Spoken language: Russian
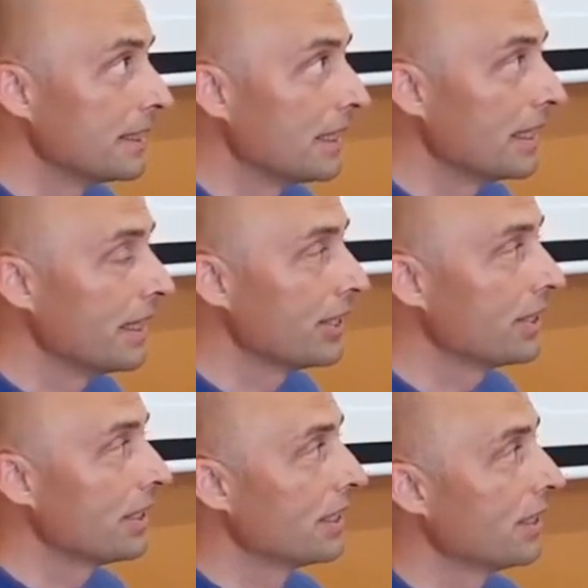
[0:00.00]

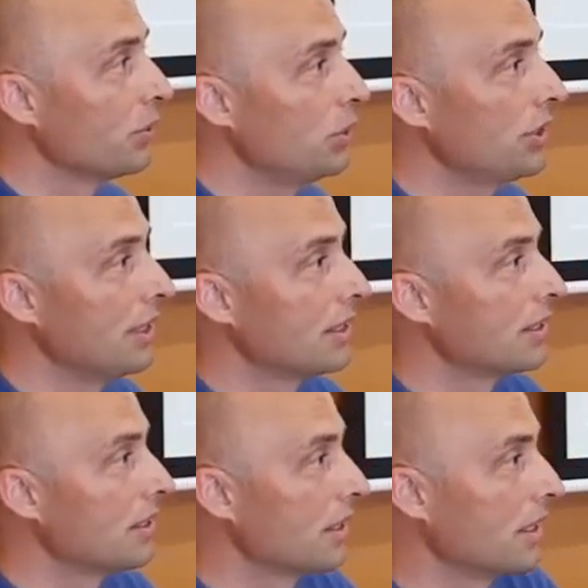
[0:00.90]
однажды одна
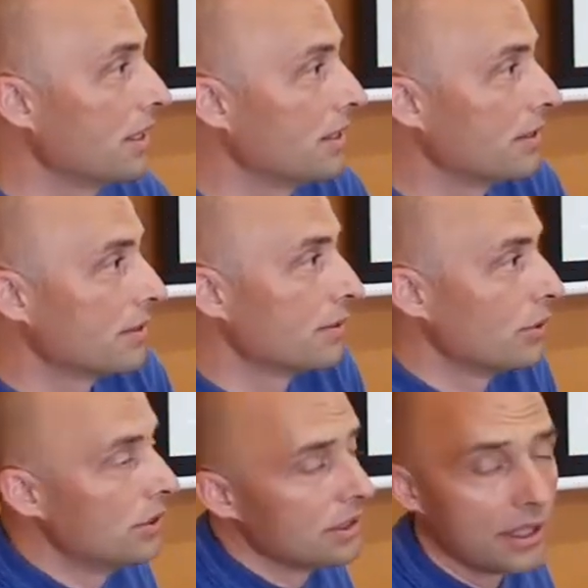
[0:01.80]
учительница, такая
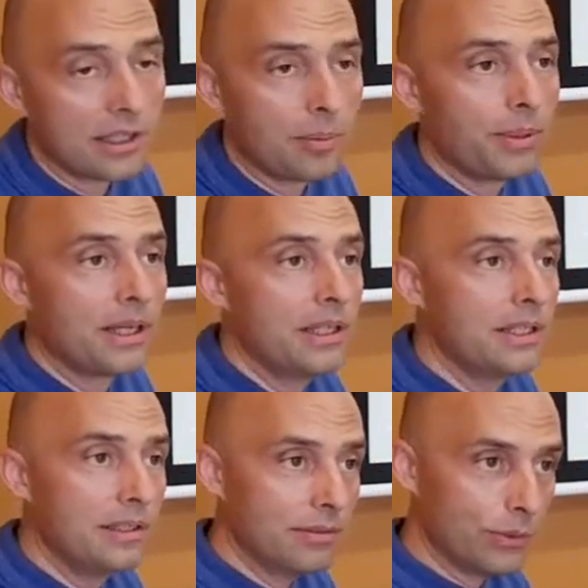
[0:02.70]
очень как это,
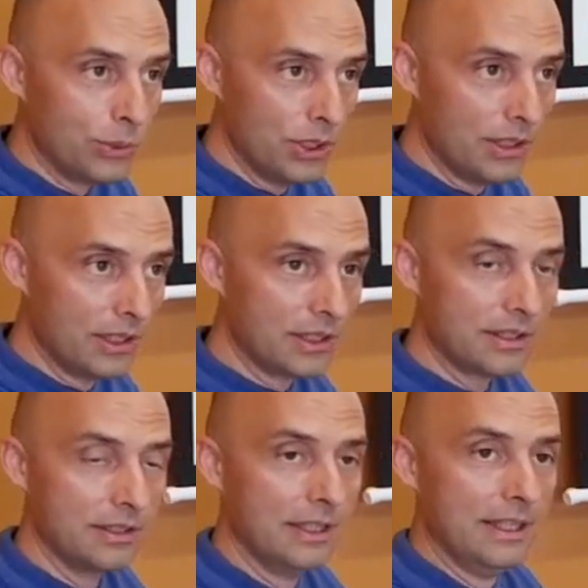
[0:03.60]
прогрессивная учительница,